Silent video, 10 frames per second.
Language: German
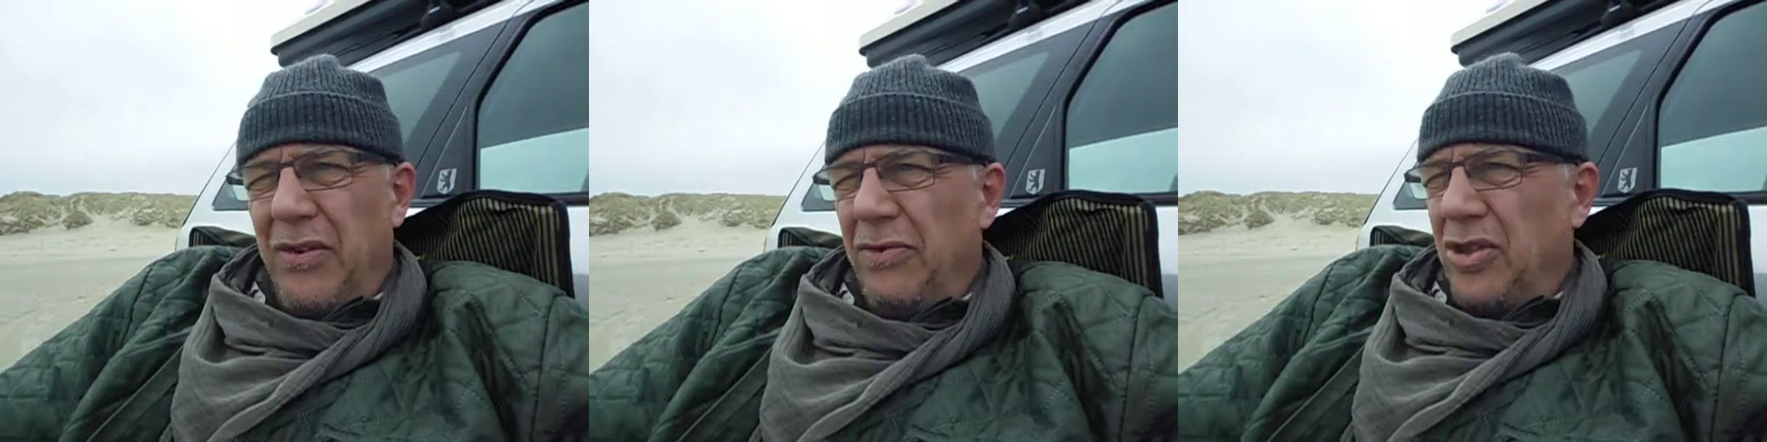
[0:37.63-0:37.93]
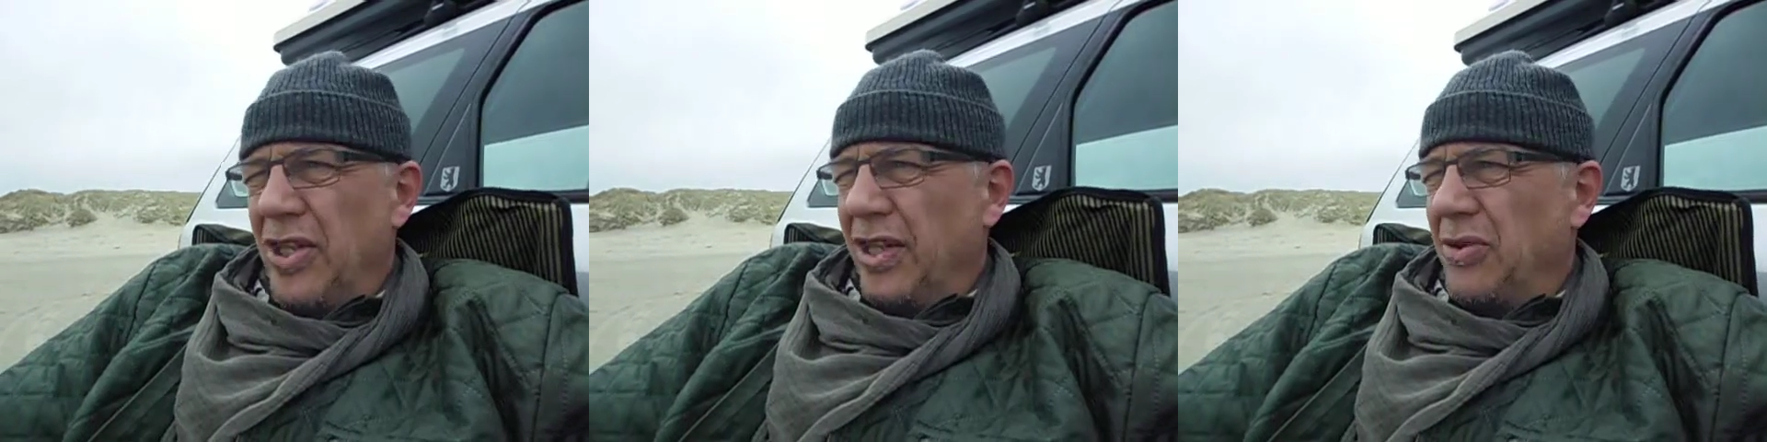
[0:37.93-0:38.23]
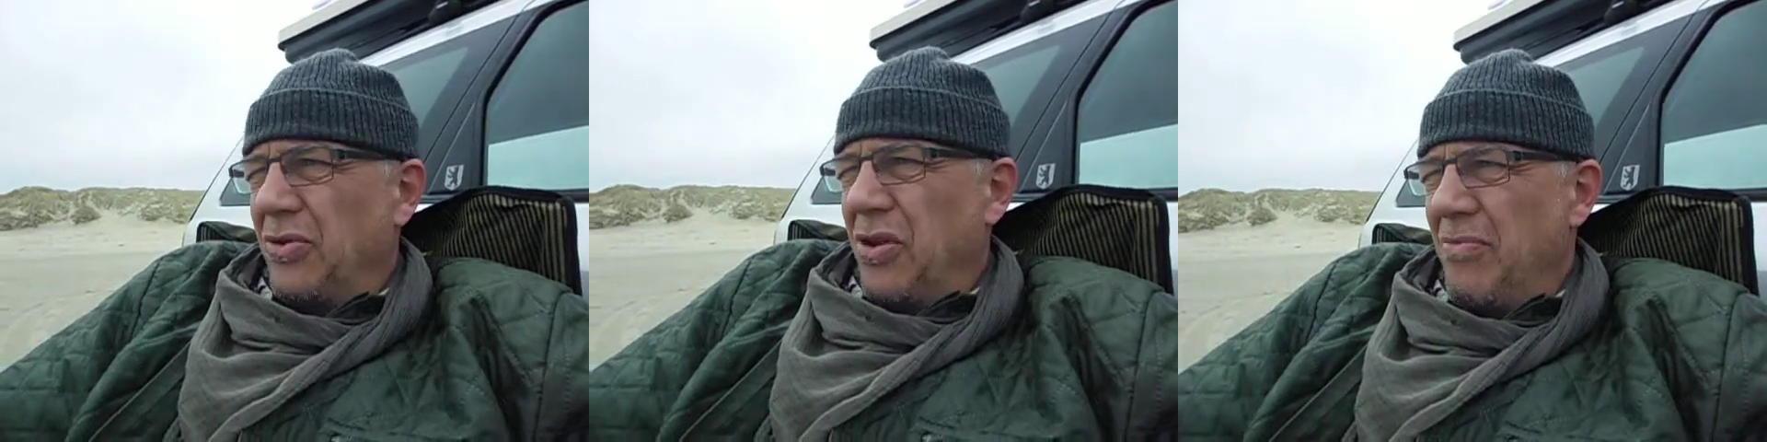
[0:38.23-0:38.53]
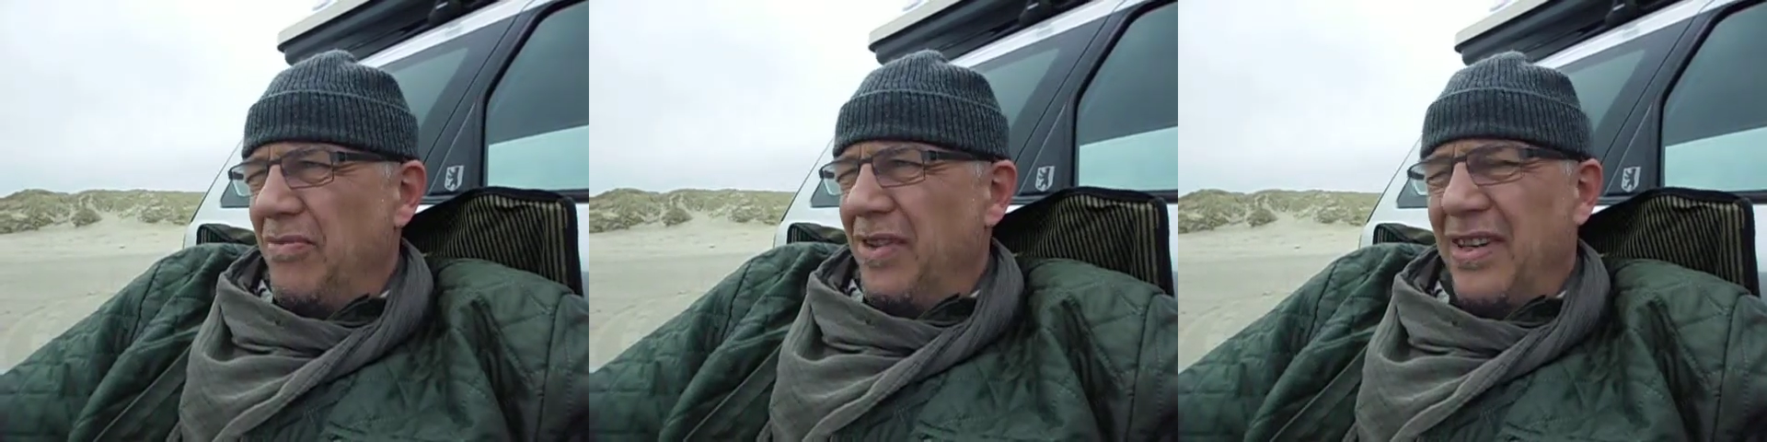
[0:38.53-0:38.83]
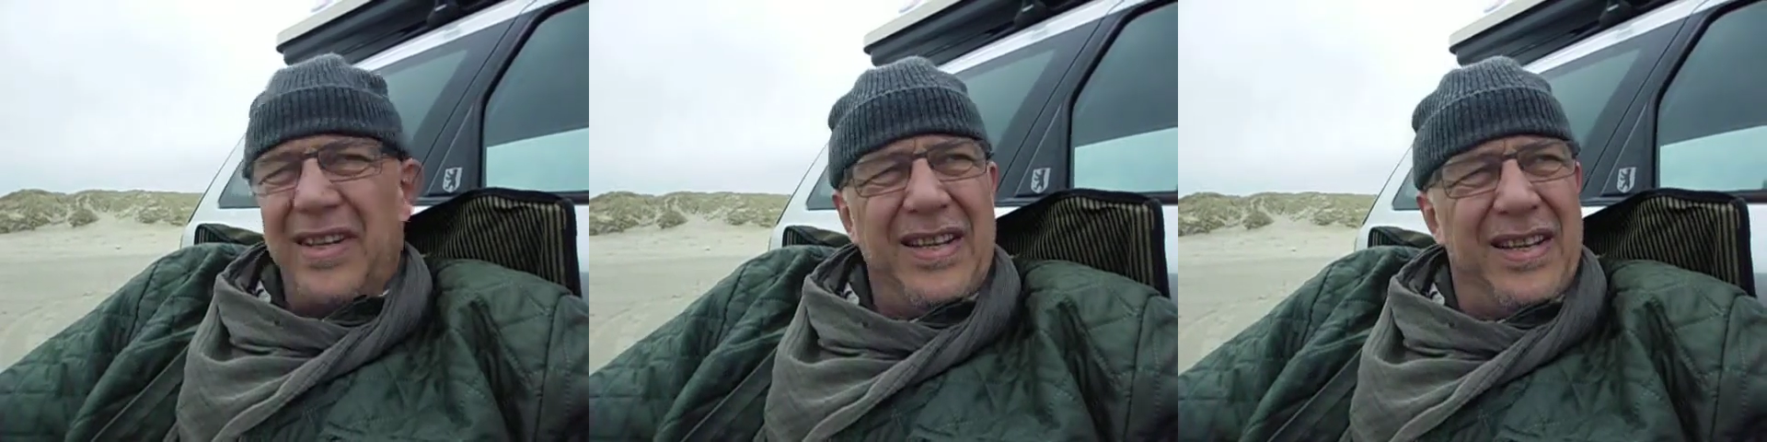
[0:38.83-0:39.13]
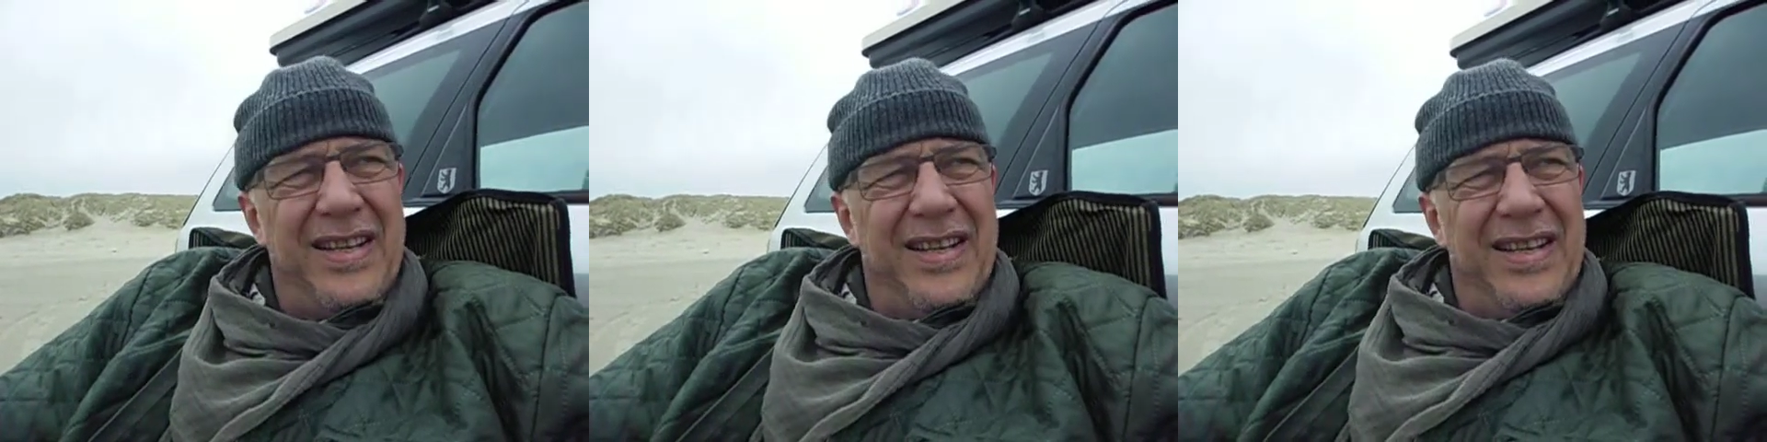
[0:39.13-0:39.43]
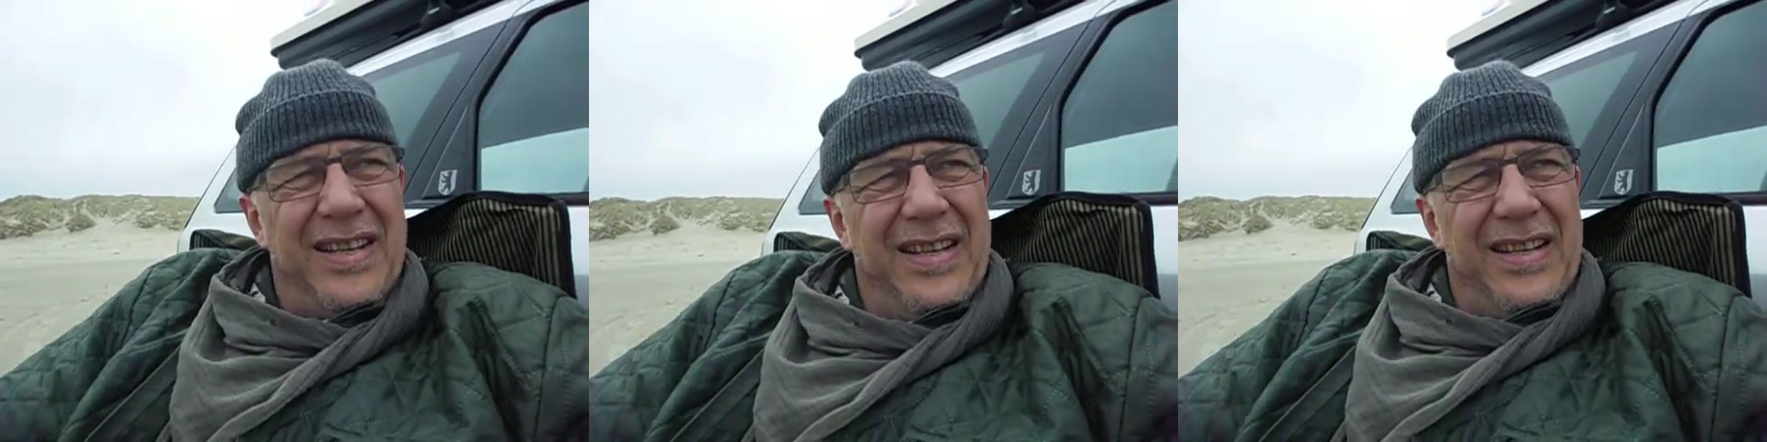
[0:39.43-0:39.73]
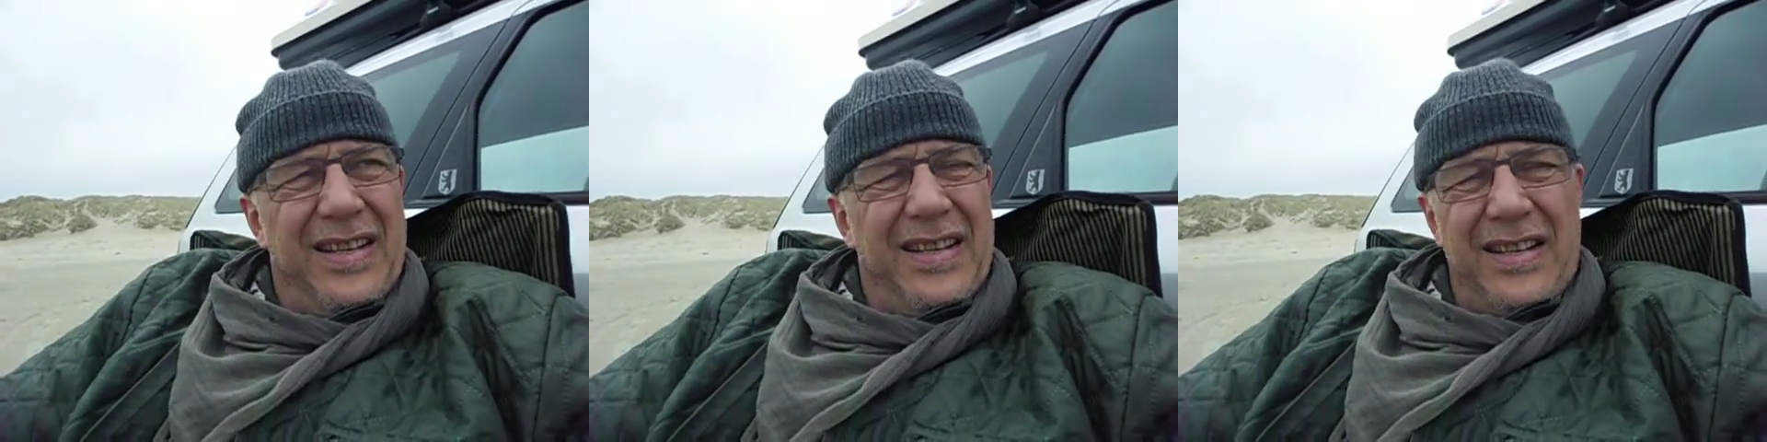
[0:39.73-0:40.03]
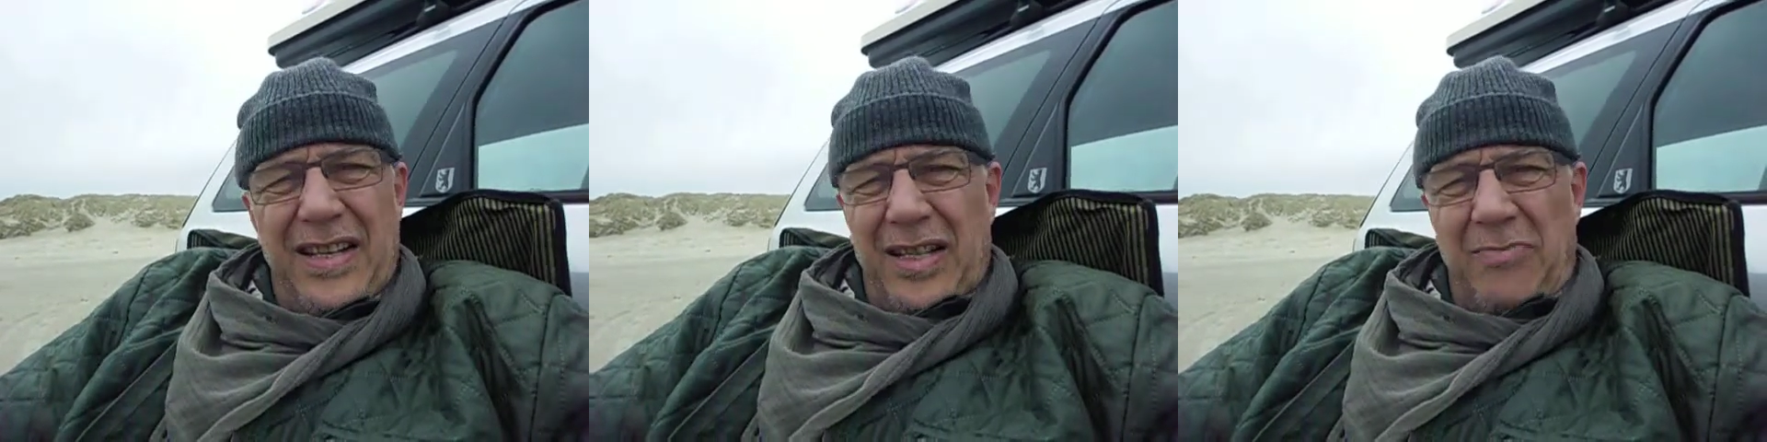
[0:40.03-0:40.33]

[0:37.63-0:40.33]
auf die Schläge zu kommen. Der